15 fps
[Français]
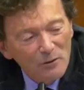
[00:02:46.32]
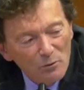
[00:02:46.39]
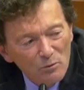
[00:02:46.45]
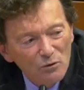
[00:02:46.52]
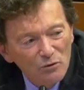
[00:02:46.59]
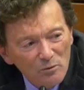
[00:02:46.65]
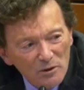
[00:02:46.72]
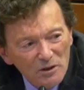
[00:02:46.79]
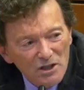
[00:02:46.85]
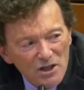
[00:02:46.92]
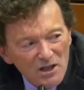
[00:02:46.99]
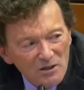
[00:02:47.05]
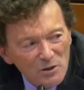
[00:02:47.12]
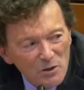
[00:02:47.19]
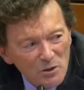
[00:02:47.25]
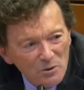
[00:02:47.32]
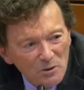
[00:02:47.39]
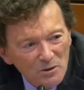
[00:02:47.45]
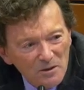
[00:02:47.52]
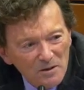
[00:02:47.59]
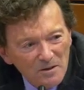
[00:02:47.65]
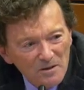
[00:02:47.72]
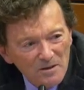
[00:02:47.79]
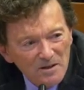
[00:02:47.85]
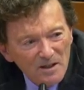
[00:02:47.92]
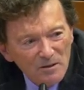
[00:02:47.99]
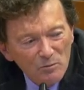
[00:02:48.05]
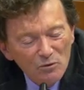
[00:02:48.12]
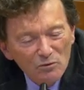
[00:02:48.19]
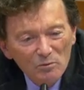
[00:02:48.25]
et le mouvement des Gilets jaunes,
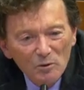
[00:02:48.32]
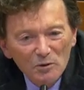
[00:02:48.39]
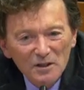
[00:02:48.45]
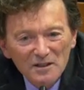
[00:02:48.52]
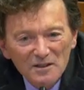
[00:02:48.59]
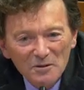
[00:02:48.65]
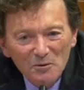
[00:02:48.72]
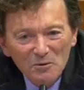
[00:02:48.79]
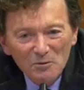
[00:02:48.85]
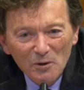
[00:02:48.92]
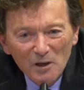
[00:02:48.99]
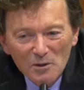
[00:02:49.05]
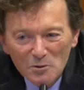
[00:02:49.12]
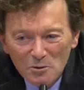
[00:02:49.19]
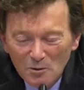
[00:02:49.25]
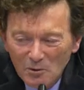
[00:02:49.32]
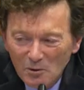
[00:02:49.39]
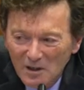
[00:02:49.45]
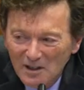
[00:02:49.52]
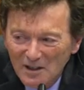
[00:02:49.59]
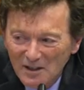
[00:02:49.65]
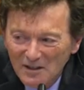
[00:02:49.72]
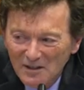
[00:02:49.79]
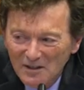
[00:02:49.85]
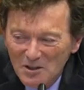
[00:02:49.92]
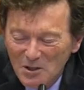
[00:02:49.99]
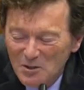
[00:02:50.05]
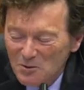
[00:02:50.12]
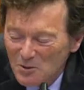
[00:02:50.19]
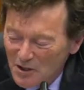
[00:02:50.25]
euh, c'est le mouvement des sans-voix. Je crois
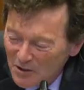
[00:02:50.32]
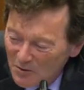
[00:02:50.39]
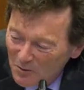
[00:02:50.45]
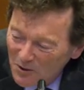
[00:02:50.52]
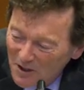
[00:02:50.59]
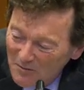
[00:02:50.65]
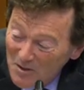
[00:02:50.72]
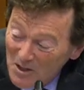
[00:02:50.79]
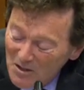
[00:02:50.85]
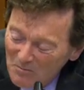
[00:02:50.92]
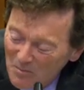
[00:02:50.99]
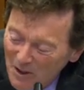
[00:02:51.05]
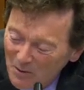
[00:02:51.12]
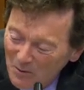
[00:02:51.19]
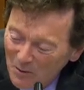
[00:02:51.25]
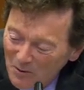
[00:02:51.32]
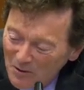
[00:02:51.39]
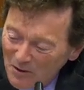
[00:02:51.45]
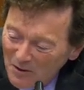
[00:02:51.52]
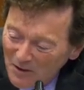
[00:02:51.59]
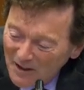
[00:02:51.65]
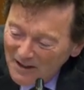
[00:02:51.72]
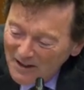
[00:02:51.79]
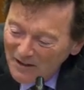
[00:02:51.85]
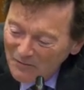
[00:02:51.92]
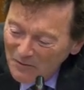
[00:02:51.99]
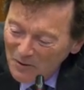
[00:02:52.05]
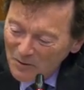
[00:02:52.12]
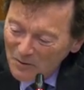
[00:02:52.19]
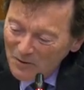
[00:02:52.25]
que euh, j'ai écouté, mais je n'ai pas lu
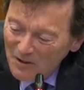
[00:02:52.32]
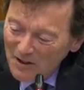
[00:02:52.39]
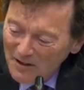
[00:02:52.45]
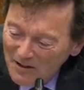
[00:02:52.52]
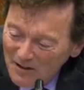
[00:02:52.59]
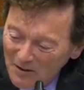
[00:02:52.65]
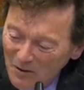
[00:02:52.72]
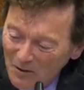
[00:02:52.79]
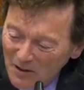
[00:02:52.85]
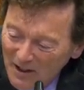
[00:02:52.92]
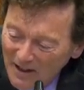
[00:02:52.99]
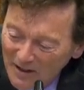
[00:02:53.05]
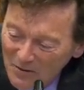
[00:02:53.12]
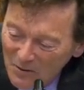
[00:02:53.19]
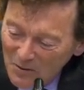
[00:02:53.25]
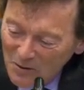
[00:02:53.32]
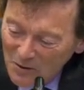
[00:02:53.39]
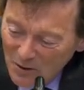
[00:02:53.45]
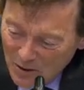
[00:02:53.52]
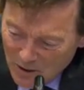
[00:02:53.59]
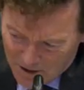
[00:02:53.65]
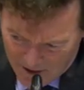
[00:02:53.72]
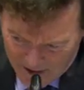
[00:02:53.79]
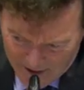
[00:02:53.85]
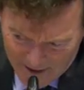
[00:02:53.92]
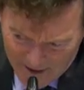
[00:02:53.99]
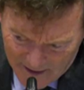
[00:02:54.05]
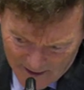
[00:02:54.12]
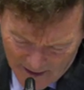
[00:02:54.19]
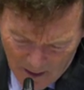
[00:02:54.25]
encore, un livre d'un collègue
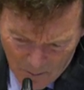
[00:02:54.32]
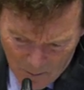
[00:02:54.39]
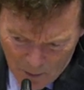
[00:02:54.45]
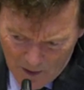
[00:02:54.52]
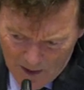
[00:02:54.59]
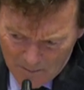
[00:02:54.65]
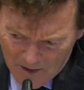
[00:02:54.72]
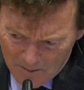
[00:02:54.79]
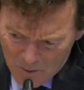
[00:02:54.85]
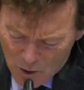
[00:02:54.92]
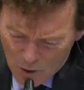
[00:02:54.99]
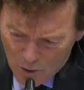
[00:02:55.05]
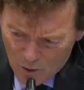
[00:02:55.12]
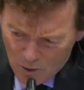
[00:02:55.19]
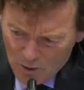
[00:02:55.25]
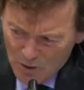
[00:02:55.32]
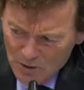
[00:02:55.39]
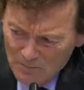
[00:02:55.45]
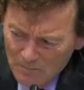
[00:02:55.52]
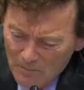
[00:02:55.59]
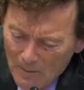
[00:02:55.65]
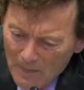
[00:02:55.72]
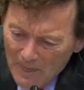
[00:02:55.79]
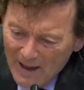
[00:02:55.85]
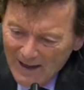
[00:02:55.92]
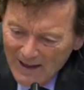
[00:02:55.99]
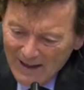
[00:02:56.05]
sociologue qui dit un peu la même chose.